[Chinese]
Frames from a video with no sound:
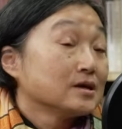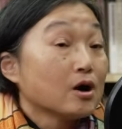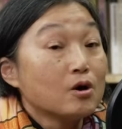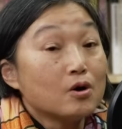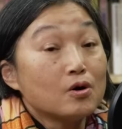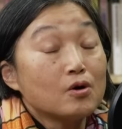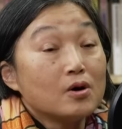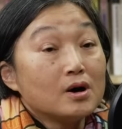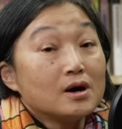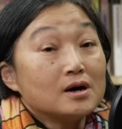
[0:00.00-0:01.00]
然后
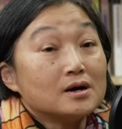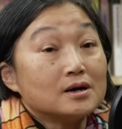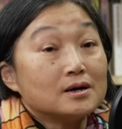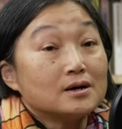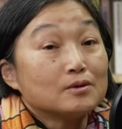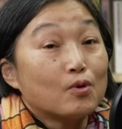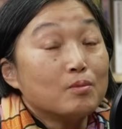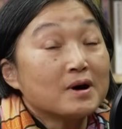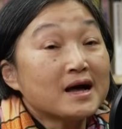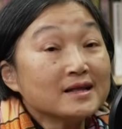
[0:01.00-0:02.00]
呃，我
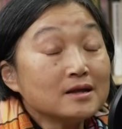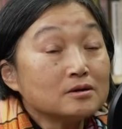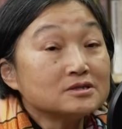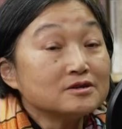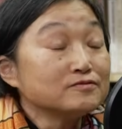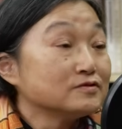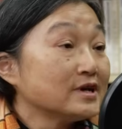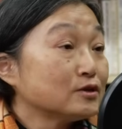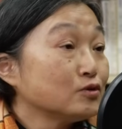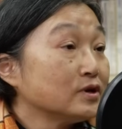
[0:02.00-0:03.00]
们看到政府
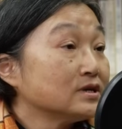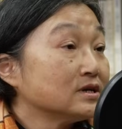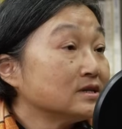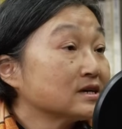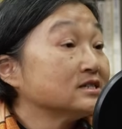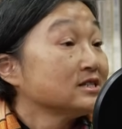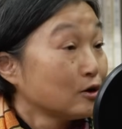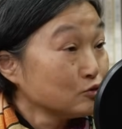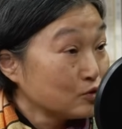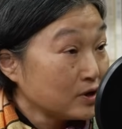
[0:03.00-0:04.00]
在推的那个
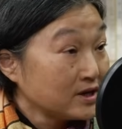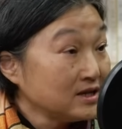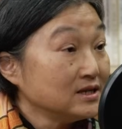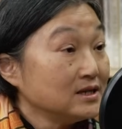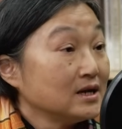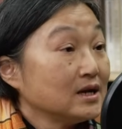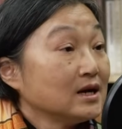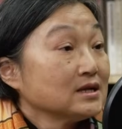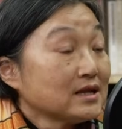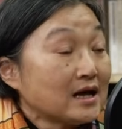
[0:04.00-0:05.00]
小水利，
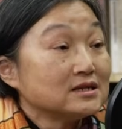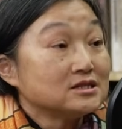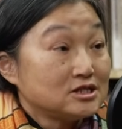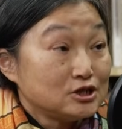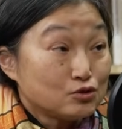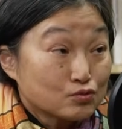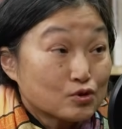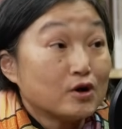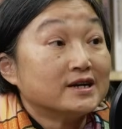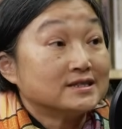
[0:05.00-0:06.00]
它的机组
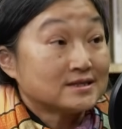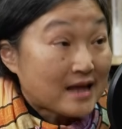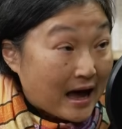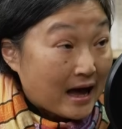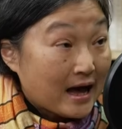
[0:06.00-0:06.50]
都很大，